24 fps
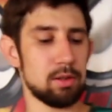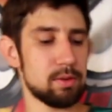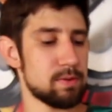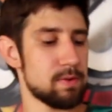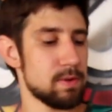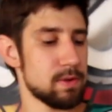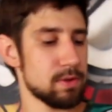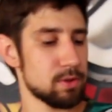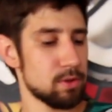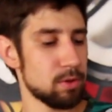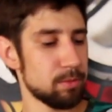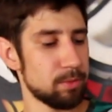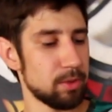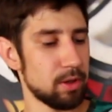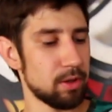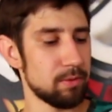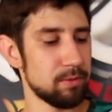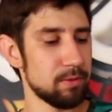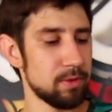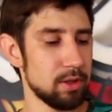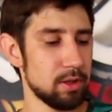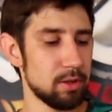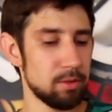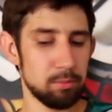у нас в
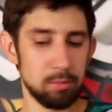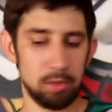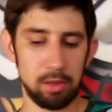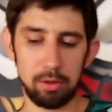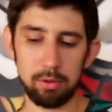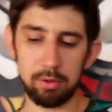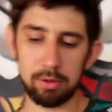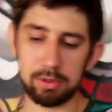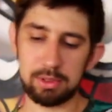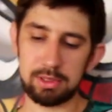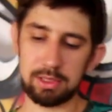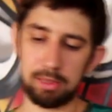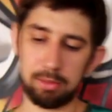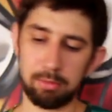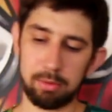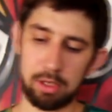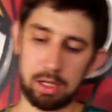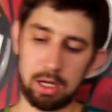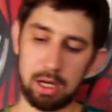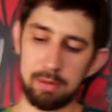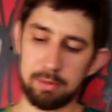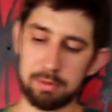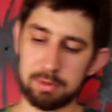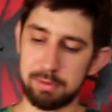разобранном виде, мы его
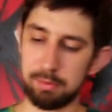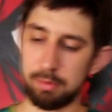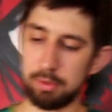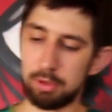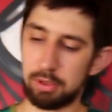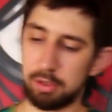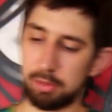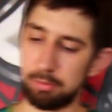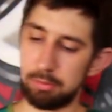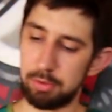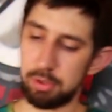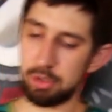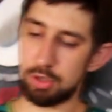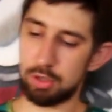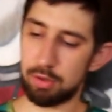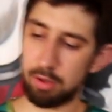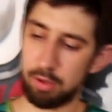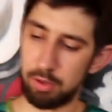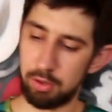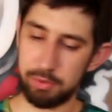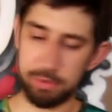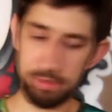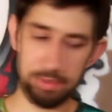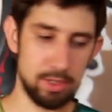собираем, смотрим, еще
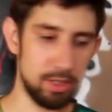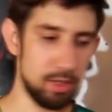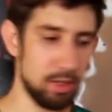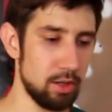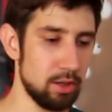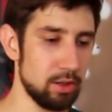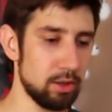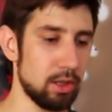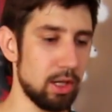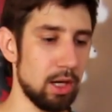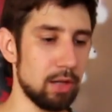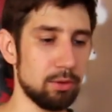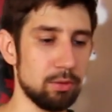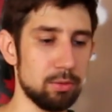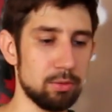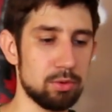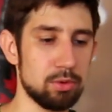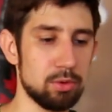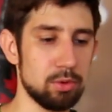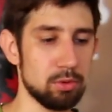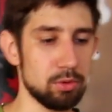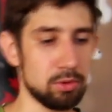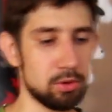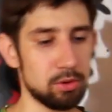он сделан, как тут
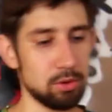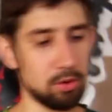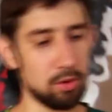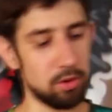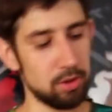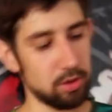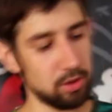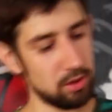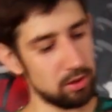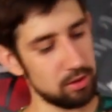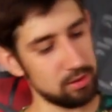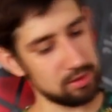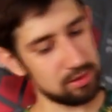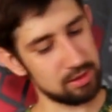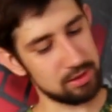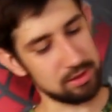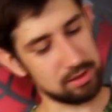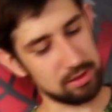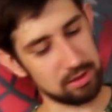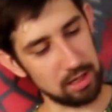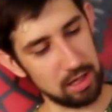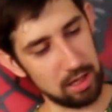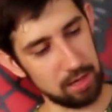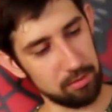все устроено.
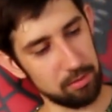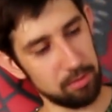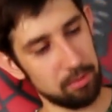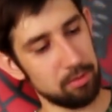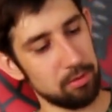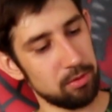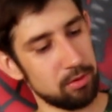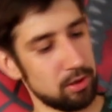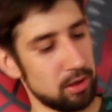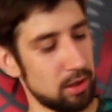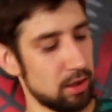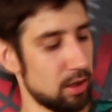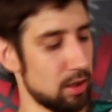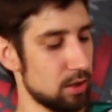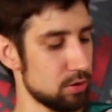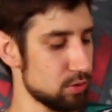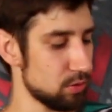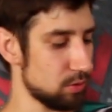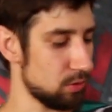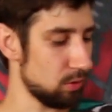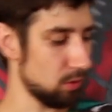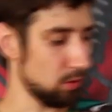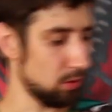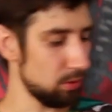Ставим его на
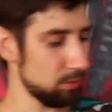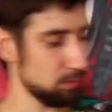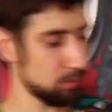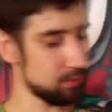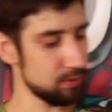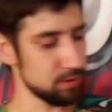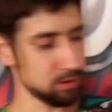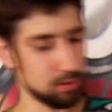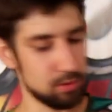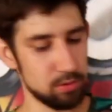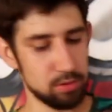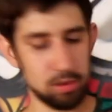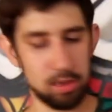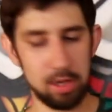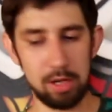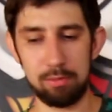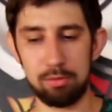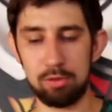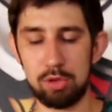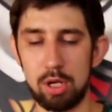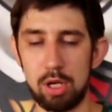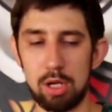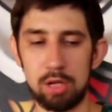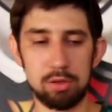нашу колбу,
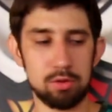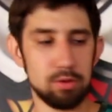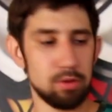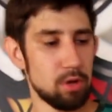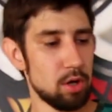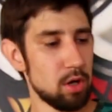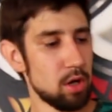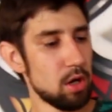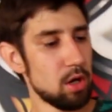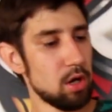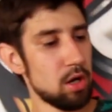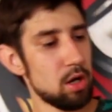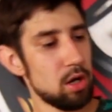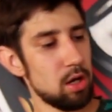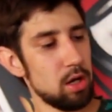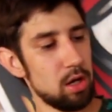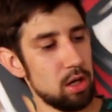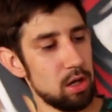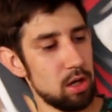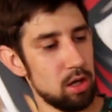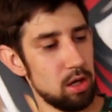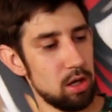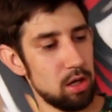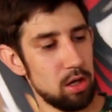возгружаем чашку
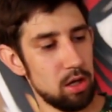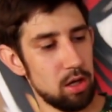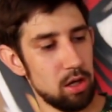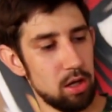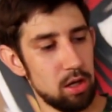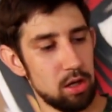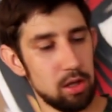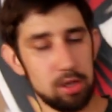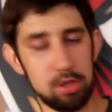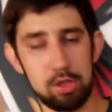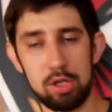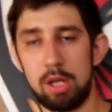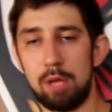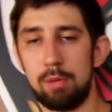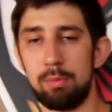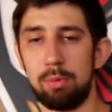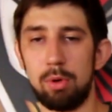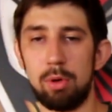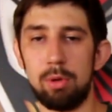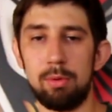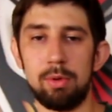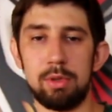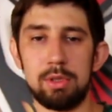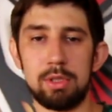и начинаем
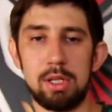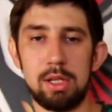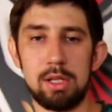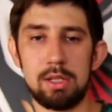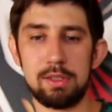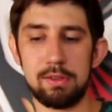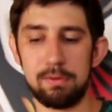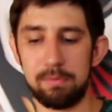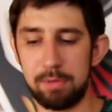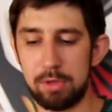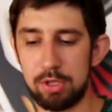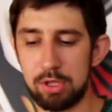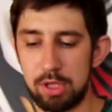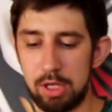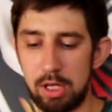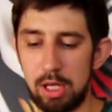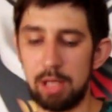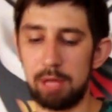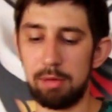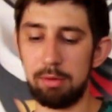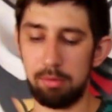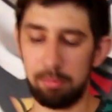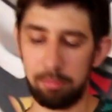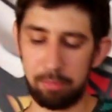пробовать делиться
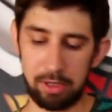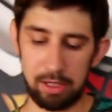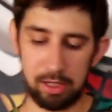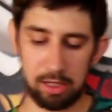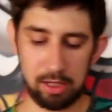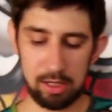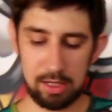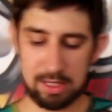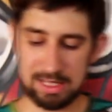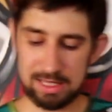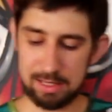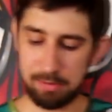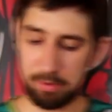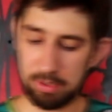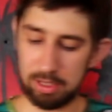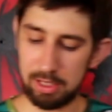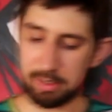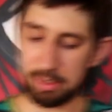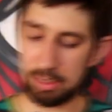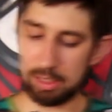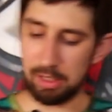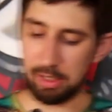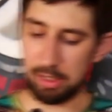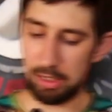впечатлениями. Поехали
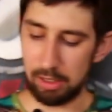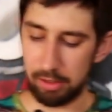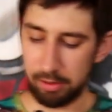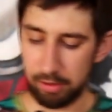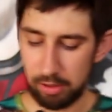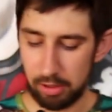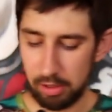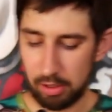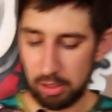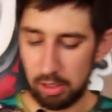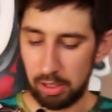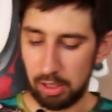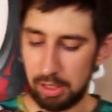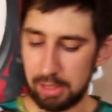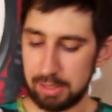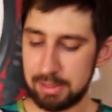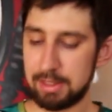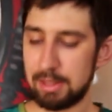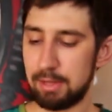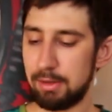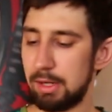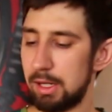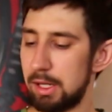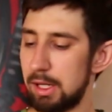собирать кальян.
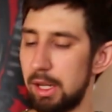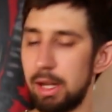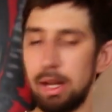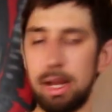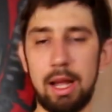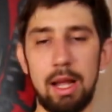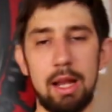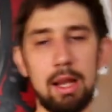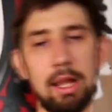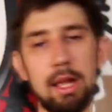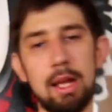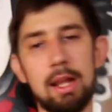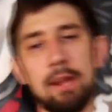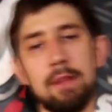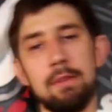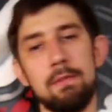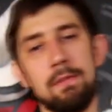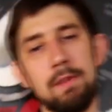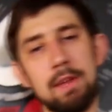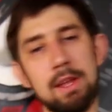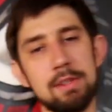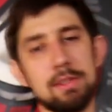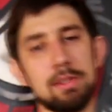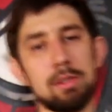Основание кальяна
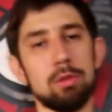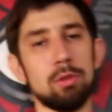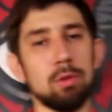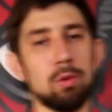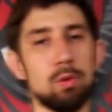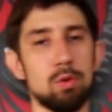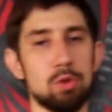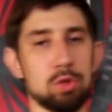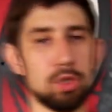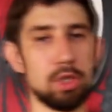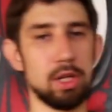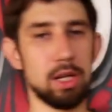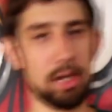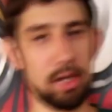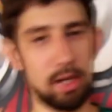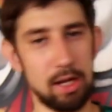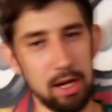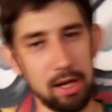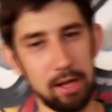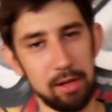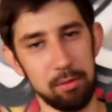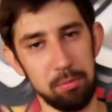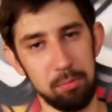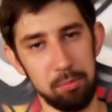весит уже
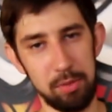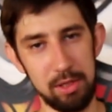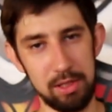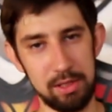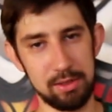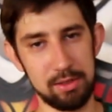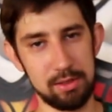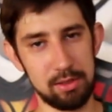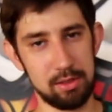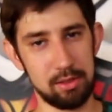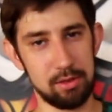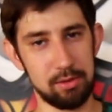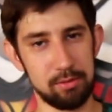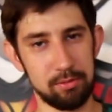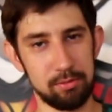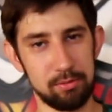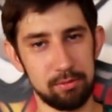как бист.